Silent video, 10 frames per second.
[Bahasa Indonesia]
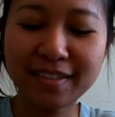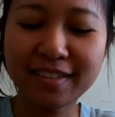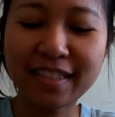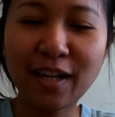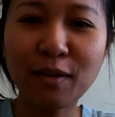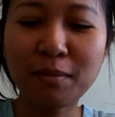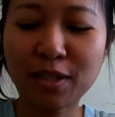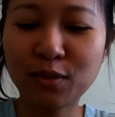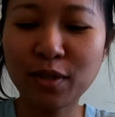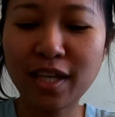calon
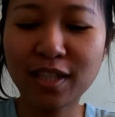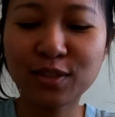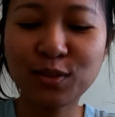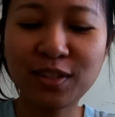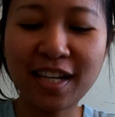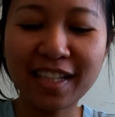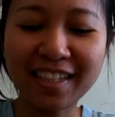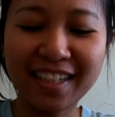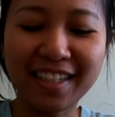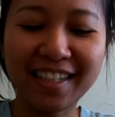mertua yang sundat
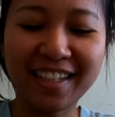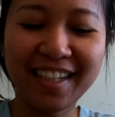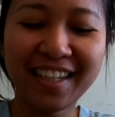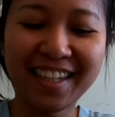katanya